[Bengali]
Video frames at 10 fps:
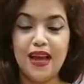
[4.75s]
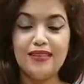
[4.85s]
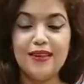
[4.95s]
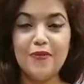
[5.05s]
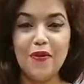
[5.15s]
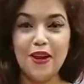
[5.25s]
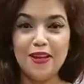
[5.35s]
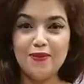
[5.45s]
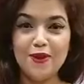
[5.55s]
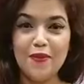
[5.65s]
আসসালামু
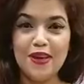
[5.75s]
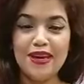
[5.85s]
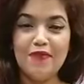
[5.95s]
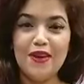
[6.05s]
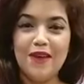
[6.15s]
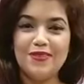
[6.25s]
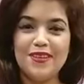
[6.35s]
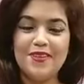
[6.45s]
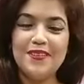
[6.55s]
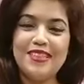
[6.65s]
আলাইকুম সবাইকে আমি
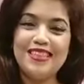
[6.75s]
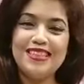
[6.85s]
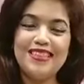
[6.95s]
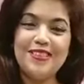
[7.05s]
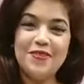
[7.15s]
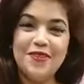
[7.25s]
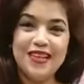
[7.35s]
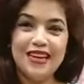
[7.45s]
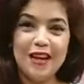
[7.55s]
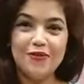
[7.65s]
আফসানা মেয়ে সিধি সিঁদুর
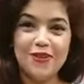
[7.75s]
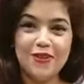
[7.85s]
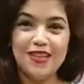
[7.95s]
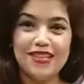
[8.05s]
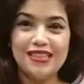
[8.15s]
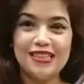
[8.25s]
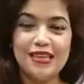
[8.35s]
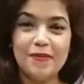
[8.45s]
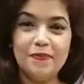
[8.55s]
থেকে লাইভে চলে এসেছি